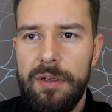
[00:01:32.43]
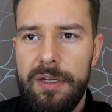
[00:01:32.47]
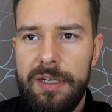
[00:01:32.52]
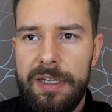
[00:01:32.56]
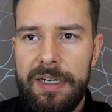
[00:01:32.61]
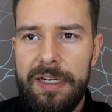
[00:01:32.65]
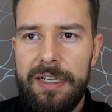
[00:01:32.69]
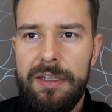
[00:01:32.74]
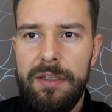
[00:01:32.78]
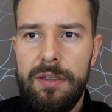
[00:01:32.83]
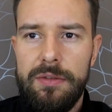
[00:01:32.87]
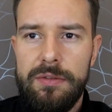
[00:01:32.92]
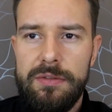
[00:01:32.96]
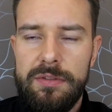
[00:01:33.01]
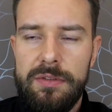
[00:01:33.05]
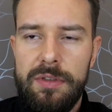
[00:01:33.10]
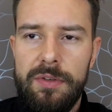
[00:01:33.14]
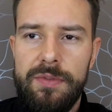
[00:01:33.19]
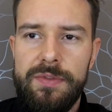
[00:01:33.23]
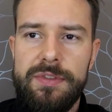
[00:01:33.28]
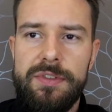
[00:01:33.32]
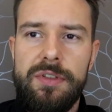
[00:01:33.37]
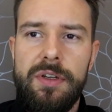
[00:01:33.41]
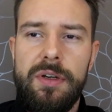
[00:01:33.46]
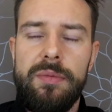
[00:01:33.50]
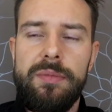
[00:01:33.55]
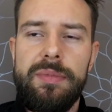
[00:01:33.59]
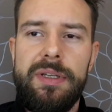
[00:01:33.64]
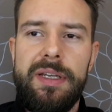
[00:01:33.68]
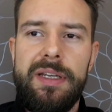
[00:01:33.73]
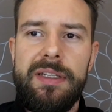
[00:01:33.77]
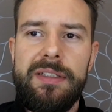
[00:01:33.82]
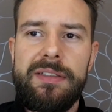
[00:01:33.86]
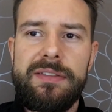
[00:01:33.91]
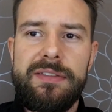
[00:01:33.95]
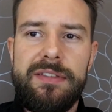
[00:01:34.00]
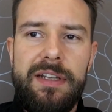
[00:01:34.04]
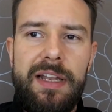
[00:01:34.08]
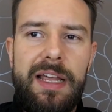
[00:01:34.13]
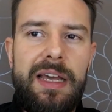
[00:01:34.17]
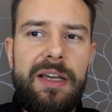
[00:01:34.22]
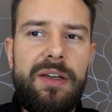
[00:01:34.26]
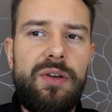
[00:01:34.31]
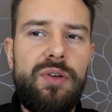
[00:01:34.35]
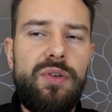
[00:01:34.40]
kryjąc to w sobie z
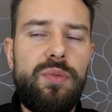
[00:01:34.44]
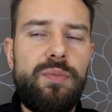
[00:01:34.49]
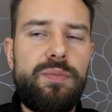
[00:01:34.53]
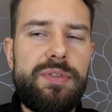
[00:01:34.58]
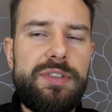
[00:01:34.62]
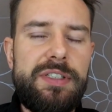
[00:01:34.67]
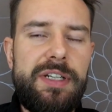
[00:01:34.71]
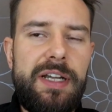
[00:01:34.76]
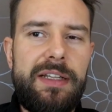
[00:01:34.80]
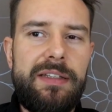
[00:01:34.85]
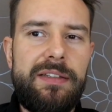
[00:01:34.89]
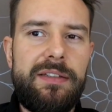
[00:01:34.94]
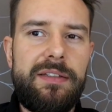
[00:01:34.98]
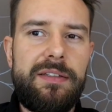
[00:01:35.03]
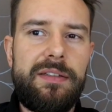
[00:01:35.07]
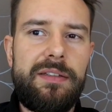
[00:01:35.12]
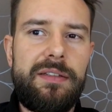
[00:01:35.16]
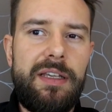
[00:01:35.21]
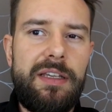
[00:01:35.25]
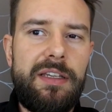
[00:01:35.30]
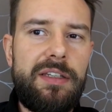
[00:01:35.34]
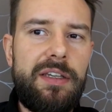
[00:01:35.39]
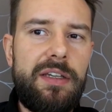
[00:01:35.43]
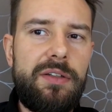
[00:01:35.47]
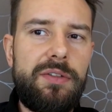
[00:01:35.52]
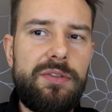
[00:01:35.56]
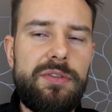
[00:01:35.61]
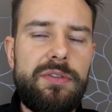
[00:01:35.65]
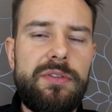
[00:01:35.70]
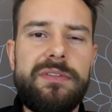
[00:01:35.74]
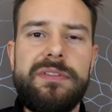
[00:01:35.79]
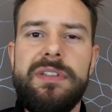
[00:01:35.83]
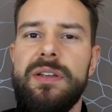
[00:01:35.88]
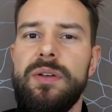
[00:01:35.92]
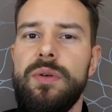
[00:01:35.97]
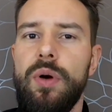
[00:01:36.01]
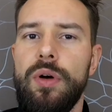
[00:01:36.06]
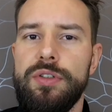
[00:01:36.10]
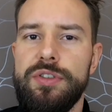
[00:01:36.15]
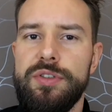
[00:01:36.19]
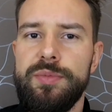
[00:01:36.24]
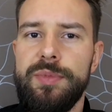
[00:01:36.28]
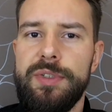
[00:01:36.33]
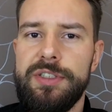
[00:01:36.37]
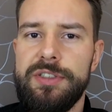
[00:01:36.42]
lęku przed jakiegoś rodzaju
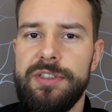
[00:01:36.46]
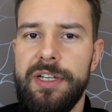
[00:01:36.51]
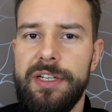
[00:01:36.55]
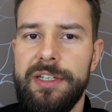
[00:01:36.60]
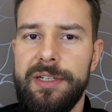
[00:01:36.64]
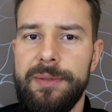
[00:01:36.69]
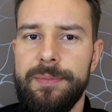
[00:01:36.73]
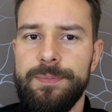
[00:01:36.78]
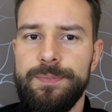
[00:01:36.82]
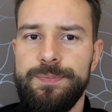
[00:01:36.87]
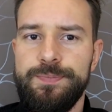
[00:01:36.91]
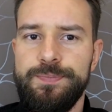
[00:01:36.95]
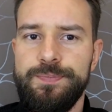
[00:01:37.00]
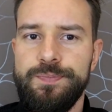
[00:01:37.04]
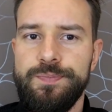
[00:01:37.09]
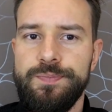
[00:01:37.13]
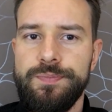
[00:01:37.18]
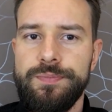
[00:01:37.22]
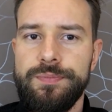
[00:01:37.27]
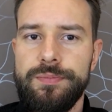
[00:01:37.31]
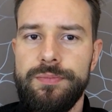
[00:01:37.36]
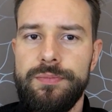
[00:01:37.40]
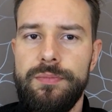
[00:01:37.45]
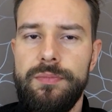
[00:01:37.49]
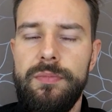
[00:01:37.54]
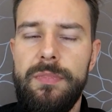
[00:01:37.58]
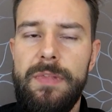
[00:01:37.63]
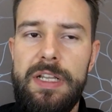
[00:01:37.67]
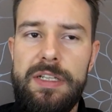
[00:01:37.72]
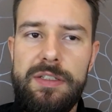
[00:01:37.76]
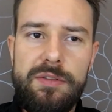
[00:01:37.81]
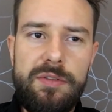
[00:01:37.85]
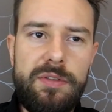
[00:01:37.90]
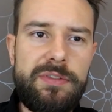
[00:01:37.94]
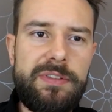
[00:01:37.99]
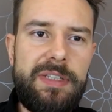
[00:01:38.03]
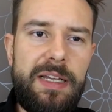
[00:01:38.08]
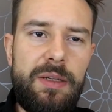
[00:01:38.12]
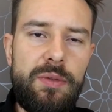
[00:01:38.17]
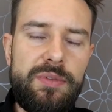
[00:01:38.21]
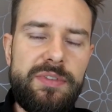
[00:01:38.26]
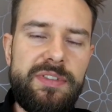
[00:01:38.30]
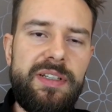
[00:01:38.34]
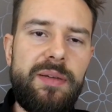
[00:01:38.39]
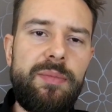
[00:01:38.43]
ośmieszeniem i
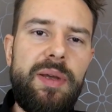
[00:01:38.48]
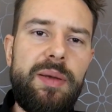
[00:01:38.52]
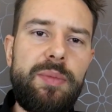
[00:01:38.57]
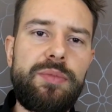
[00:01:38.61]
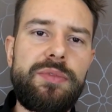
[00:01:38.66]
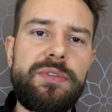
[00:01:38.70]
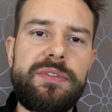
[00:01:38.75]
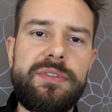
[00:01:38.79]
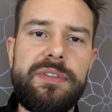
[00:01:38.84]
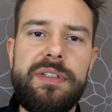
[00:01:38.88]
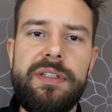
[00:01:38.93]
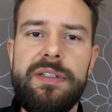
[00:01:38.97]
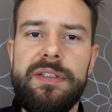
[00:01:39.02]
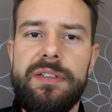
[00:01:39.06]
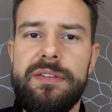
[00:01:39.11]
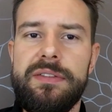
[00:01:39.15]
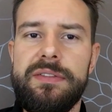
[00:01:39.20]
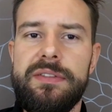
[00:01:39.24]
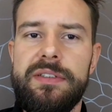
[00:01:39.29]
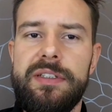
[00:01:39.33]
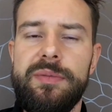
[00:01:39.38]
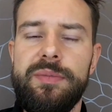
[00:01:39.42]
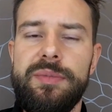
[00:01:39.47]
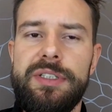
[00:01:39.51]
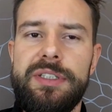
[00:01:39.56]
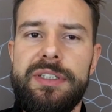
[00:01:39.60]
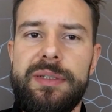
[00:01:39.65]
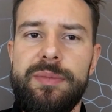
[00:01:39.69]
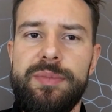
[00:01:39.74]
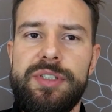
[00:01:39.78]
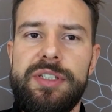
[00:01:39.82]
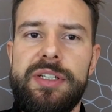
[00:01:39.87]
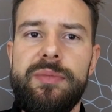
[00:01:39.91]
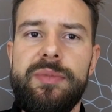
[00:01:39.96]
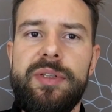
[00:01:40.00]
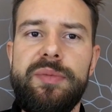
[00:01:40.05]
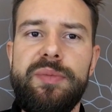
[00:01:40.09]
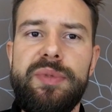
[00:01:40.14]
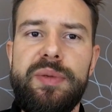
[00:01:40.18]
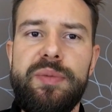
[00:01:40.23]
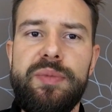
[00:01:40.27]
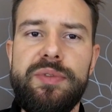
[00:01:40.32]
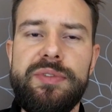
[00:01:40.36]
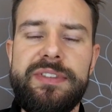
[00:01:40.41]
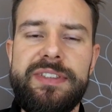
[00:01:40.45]
zostając samemu z, z tymi
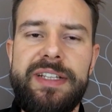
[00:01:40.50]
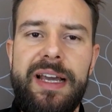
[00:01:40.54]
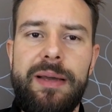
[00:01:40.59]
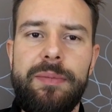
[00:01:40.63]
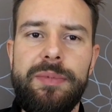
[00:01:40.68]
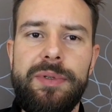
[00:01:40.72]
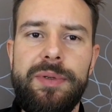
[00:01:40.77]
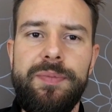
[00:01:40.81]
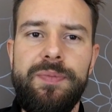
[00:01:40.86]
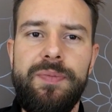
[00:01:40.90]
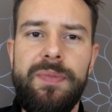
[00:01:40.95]
nieprzyjemnymi emocjami.